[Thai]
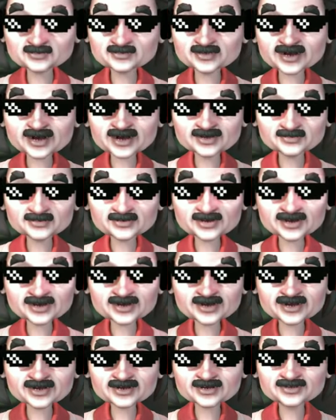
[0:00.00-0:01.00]
เอาดีดีดิ
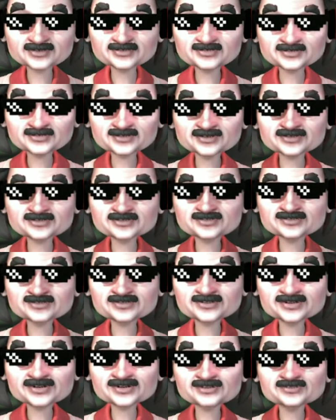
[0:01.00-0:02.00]

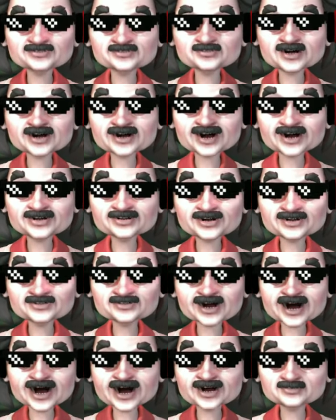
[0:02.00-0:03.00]
ฟรีเกมโรงปะ
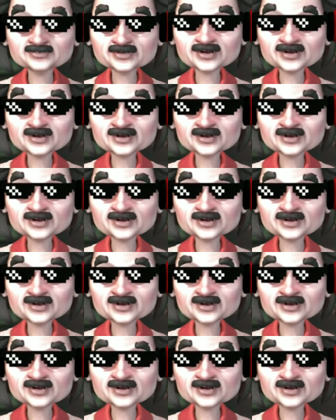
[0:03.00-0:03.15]
เนี่ยอุ้ย